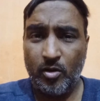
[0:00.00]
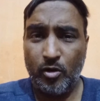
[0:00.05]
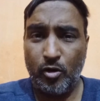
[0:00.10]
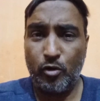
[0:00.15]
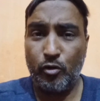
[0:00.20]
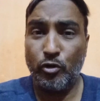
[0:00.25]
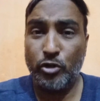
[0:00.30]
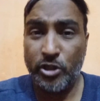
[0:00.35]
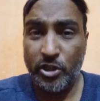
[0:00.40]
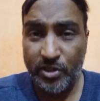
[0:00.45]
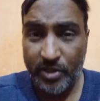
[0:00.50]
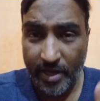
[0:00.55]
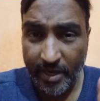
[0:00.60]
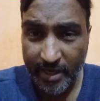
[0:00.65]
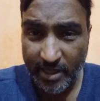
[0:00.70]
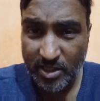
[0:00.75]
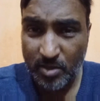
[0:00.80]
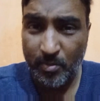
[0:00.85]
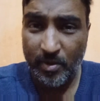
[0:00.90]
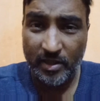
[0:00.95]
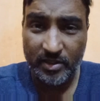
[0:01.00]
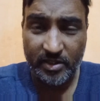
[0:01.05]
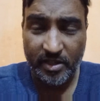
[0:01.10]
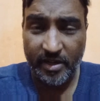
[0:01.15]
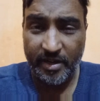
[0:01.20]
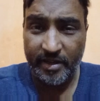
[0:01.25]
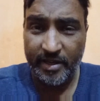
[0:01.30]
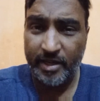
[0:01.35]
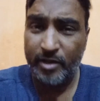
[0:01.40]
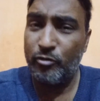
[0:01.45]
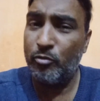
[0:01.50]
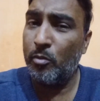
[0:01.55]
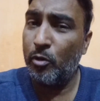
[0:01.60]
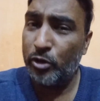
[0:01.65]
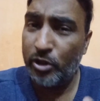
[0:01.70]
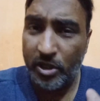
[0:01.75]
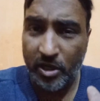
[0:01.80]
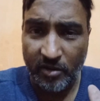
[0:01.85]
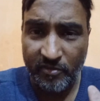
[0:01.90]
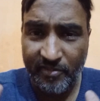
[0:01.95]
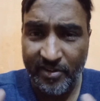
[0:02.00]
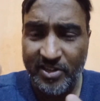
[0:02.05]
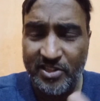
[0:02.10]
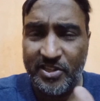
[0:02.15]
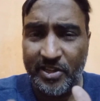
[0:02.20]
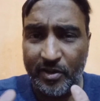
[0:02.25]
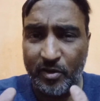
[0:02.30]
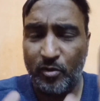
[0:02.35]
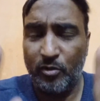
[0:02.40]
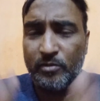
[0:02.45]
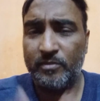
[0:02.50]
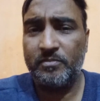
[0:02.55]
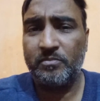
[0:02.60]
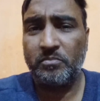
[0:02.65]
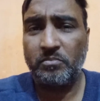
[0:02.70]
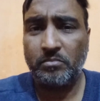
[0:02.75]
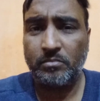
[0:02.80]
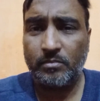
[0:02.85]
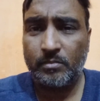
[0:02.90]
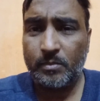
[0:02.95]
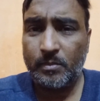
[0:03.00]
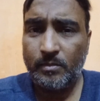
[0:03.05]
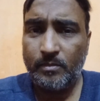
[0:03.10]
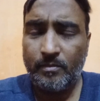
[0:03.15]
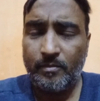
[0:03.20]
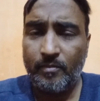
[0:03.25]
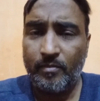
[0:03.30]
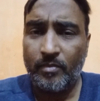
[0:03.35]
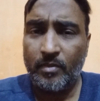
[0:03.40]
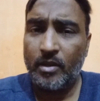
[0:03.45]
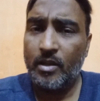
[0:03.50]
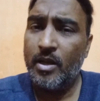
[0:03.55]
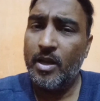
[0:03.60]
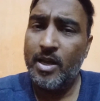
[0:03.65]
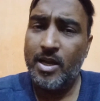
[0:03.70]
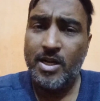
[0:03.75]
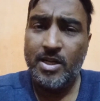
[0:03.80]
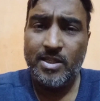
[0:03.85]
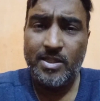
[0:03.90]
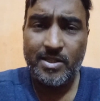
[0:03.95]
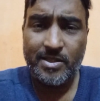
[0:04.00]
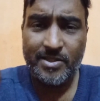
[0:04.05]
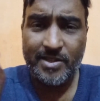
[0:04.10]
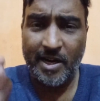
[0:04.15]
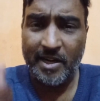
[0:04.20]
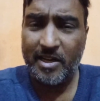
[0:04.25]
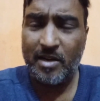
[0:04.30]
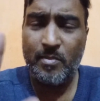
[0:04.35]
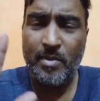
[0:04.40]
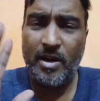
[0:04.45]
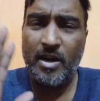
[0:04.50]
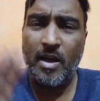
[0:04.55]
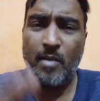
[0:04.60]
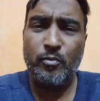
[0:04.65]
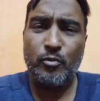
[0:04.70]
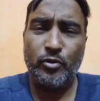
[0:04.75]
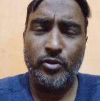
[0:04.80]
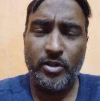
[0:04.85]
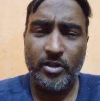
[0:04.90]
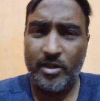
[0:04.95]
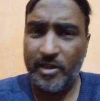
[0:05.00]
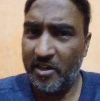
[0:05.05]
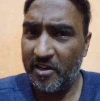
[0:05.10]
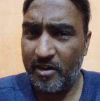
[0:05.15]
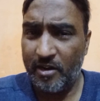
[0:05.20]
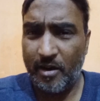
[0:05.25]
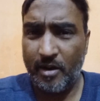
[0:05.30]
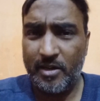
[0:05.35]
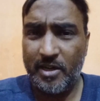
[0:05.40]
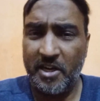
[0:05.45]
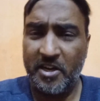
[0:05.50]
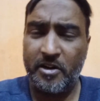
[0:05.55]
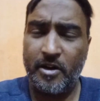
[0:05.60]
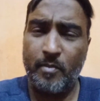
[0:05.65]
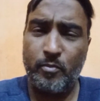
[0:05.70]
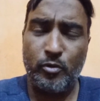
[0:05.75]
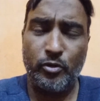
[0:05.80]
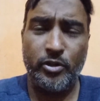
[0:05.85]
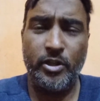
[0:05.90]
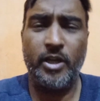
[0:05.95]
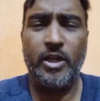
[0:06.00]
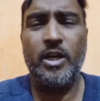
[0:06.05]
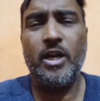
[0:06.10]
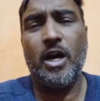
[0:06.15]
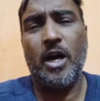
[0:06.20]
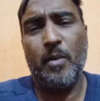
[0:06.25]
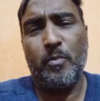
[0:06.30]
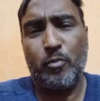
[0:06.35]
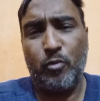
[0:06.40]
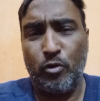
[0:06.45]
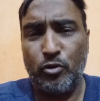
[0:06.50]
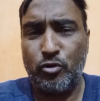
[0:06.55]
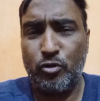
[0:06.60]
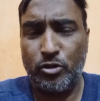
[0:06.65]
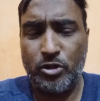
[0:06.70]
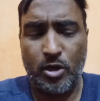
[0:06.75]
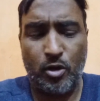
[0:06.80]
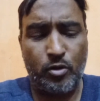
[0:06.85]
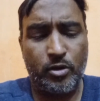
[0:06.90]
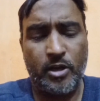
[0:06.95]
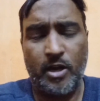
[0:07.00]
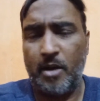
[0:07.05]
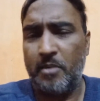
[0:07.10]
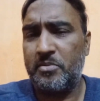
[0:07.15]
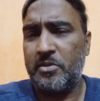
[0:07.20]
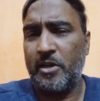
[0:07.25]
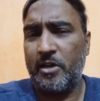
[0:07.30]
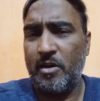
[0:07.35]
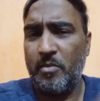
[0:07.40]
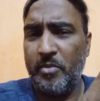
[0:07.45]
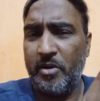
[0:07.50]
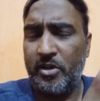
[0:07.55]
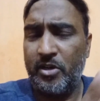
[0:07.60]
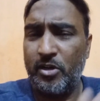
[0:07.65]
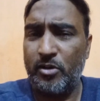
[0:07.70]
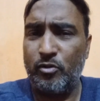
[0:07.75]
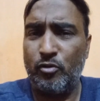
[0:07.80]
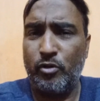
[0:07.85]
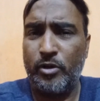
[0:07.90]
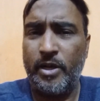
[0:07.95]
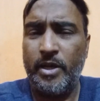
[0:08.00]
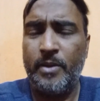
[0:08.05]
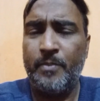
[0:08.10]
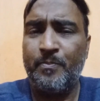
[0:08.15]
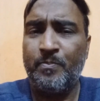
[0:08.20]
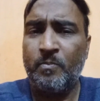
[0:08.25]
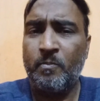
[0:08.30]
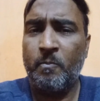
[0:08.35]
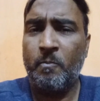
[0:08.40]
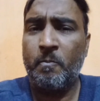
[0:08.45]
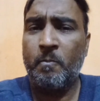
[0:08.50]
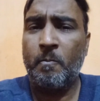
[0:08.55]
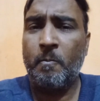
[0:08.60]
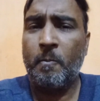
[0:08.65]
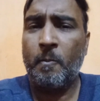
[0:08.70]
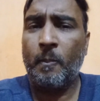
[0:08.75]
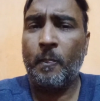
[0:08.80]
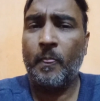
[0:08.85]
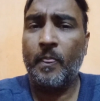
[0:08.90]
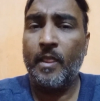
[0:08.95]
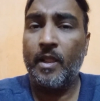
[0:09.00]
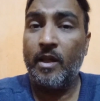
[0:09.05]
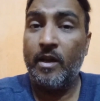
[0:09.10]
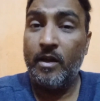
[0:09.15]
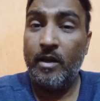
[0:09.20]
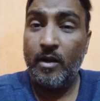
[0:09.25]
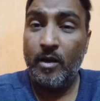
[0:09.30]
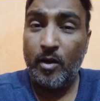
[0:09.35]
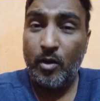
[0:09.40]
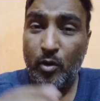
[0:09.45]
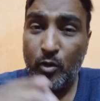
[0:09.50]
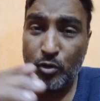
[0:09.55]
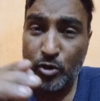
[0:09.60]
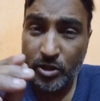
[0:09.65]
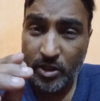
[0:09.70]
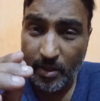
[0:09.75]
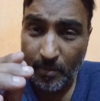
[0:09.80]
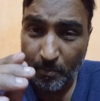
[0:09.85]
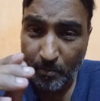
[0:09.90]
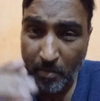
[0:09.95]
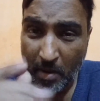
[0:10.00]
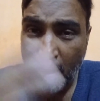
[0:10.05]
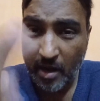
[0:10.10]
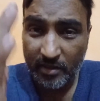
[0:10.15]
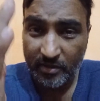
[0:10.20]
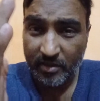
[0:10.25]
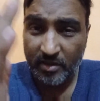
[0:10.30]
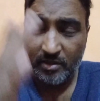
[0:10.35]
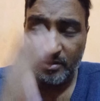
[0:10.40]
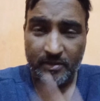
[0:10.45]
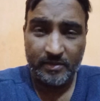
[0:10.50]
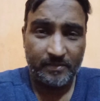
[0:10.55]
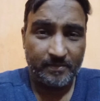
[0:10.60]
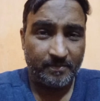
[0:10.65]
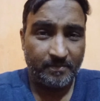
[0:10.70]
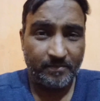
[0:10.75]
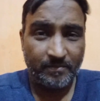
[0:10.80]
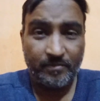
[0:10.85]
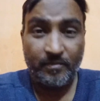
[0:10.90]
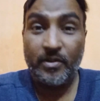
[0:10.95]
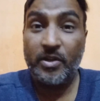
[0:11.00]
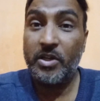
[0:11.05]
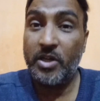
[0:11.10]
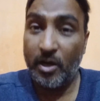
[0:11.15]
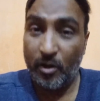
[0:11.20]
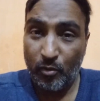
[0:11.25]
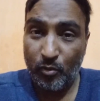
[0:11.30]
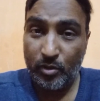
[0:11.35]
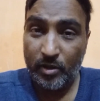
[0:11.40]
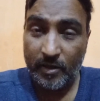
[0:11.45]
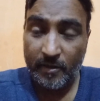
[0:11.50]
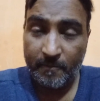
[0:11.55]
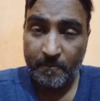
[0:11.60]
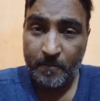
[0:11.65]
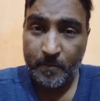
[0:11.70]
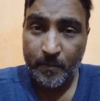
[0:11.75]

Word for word: और कुछ इस तरीके से बात करेंगे कि वो बहुत ही कन्विंसिंग हो सेटलमेंट आपको लेटर लेटर आपको देंगे आप खुश हो जाओगे आप सेटलमेंट कर दोगे उसके बाद क्या होगा